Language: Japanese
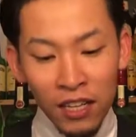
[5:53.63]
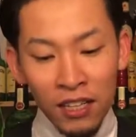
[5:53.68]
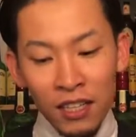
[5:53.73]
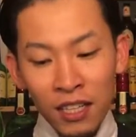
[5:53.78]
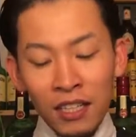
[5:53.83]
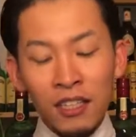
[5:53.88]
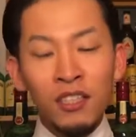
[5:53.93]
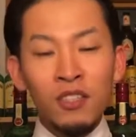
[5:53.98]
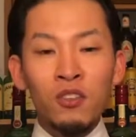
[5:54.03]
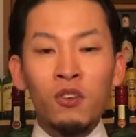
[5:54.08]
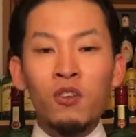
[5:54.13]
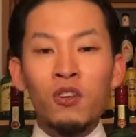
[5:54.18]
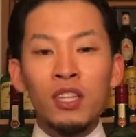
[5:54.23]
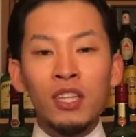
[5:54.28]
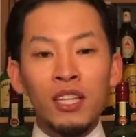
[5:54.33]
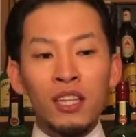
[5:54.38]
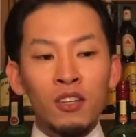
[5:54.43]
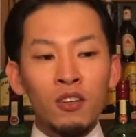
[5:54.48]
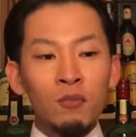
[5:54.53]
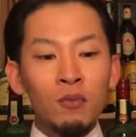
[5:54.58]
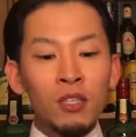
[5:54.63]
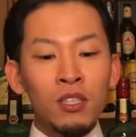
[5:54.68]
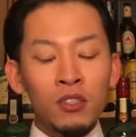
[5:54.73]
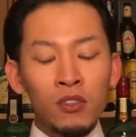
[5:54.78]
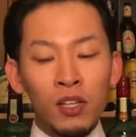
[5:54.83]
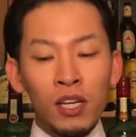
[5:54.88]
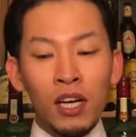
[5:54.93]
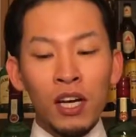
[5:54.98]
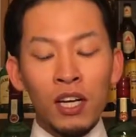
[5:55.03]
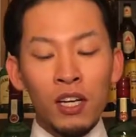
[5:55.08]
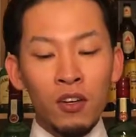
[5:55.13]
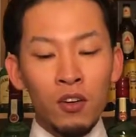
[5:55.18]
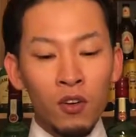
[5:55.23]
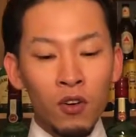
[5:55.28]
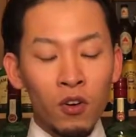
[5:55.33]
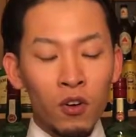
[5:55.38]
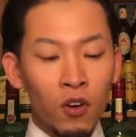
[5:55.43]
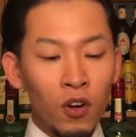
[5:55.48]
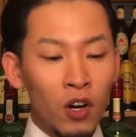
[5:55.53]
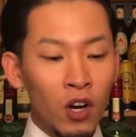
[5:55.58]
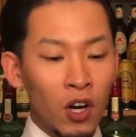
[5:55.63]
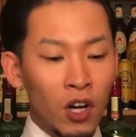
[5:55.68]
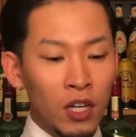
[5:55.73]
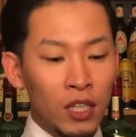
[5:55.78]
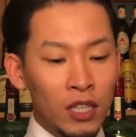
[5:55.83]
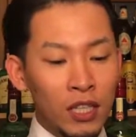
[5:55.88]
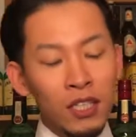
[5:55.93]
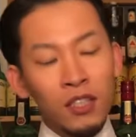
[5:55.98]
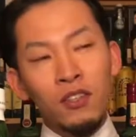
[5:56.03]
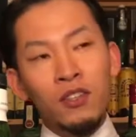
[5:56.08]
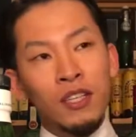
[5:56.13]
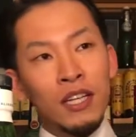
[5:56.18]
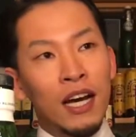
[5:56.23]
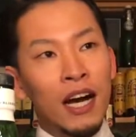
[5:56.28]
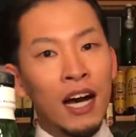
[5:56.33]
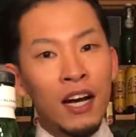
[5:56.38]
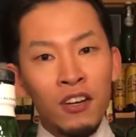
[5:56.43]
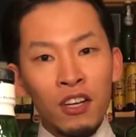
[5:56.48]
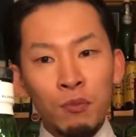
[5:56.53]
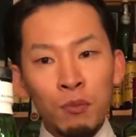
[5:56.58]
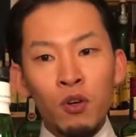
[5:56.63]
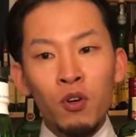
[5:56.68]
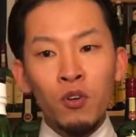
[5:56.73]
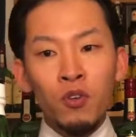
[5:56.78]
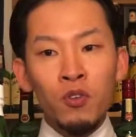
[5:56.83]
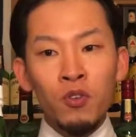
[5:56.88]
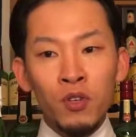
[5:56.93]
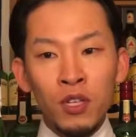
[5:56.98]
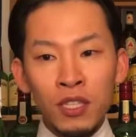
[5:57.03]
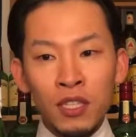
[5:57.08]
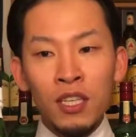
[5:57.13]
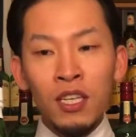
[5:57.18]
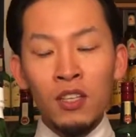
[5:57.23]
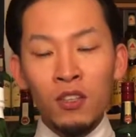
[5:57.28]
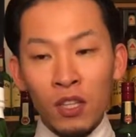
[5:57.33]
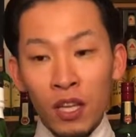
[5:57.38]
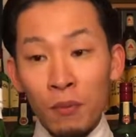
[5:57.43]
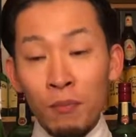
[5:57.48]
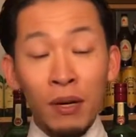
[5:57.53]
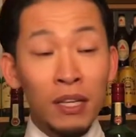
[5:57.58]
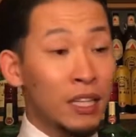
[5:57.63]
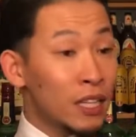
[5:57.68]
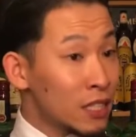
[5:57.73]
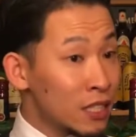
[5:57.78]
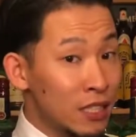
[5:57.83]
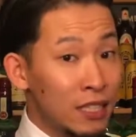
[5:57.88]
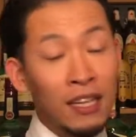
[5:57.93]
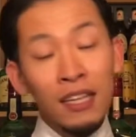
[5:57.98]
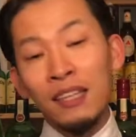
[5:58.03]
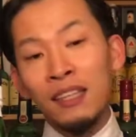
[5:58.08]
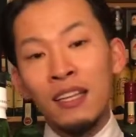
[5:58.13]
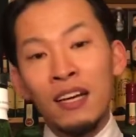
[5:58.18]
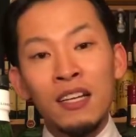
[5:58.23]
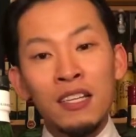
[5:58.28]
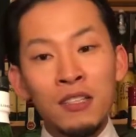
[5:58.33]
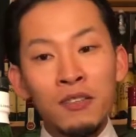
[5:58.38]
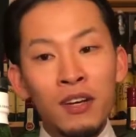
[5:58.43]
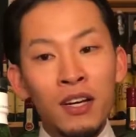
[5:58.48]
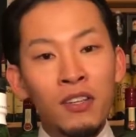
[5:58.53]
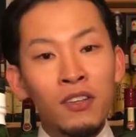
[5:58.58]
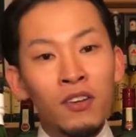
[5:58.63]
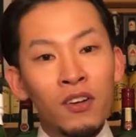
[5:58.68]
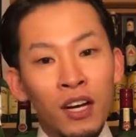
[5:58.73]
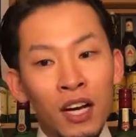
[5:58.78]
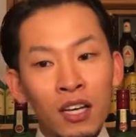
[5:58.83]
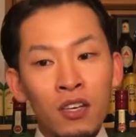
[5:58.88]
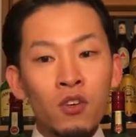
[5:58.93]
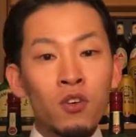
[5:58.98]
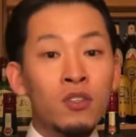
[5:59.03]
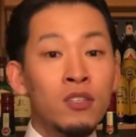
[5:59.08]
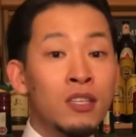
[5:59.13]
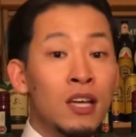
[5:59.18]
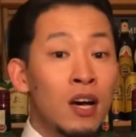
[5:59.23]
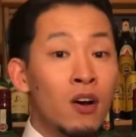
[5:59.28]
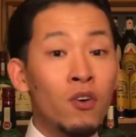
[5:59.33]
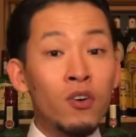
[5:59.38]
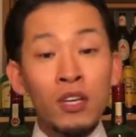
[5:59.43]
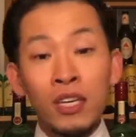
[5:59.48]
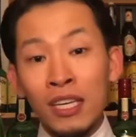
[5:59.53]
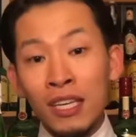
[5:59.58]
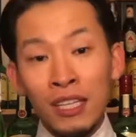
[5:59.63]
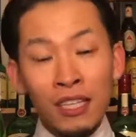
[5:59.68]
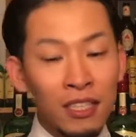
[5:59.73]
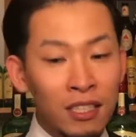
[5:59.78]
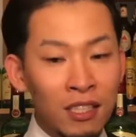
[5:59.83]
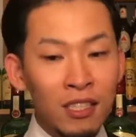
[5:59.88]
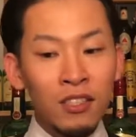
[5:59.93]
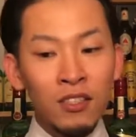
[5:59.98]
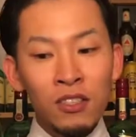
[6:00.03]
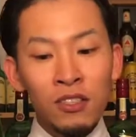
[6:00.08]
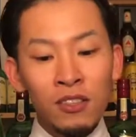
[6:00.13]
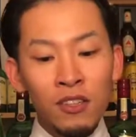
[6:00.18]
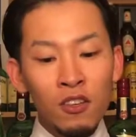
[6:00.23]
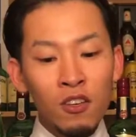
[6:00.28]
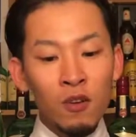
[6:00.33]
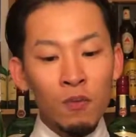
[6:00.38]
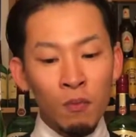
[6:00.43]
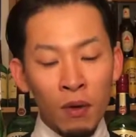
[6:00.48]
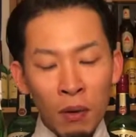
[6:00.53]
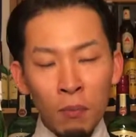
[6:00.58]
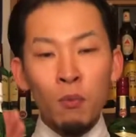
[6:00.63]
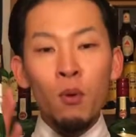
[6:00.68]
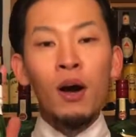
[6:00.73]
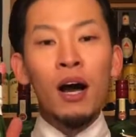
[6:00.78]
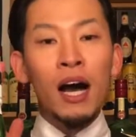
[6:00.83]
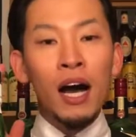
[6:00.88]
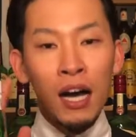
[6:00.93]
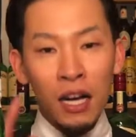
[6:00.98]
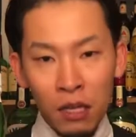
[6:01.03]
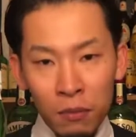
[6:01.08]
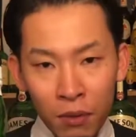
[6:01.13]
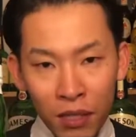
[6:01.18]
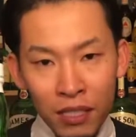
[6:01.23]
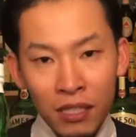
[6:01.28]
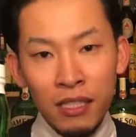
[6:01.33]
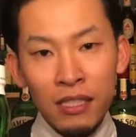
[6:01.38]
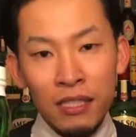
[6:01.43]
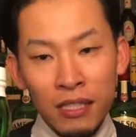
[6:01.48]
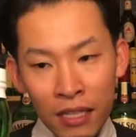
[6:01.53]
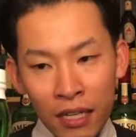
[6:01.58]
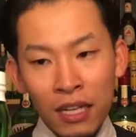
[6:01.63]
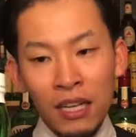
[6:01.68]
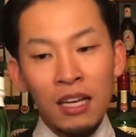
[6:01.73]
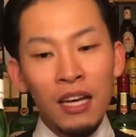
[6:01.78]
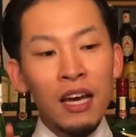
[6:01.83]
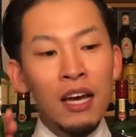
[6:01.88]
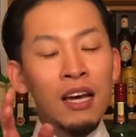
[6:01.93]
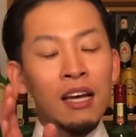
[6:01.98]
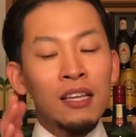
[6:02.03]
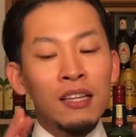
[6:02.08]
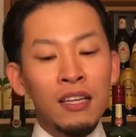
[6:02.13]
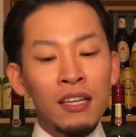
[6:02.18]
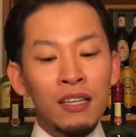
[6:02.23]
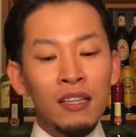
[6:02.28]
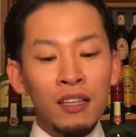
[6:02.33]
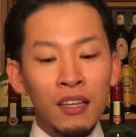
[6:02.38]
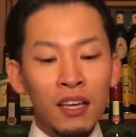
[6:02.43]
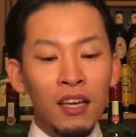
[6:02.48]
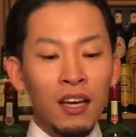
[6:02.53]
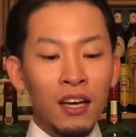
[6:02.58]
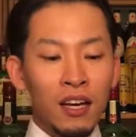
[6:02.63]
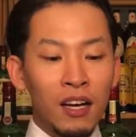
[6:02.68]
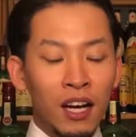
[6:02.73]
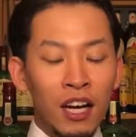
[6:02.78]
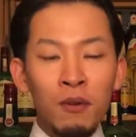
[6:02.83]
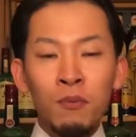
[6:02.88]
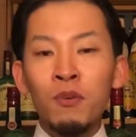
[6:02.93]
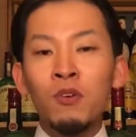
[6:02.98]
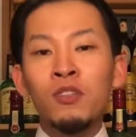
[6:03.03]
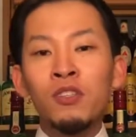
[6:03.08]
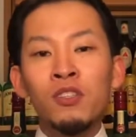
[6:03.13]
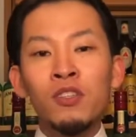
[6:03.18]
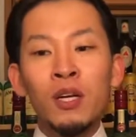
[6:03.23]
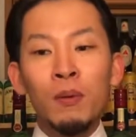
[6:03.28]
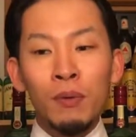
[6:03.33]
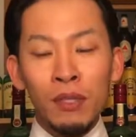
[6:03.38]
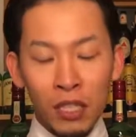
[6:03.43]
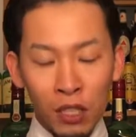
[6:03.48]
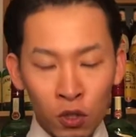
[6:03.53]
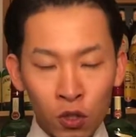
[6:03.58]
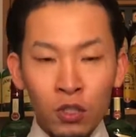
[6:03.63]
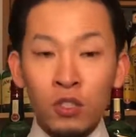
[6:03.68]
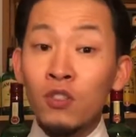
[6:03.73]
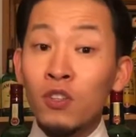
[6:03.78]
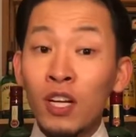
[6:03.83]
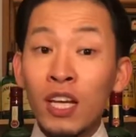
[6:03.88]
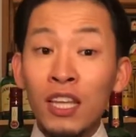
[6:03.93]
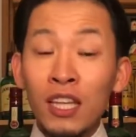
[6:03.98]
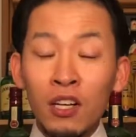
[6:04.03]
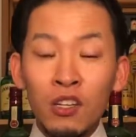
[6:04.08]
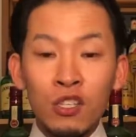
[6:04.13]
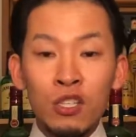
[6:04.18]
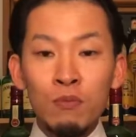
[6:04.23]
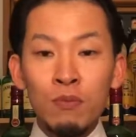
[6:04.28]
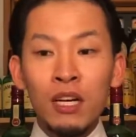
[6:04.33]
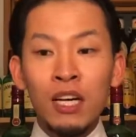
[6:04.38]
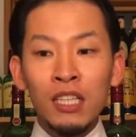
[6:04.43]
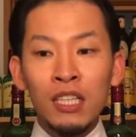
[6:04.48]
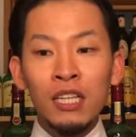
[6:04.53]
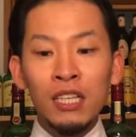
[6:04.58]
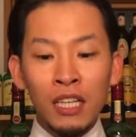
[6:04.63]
なんでそういった点を見るとやはりこうなんだろうなある意味こうウイスキーのねまた違った味わいとか良さを引き立たせるっていう面もあります、はい、なんでハイボールっていうのはまた一つのね楽しみ方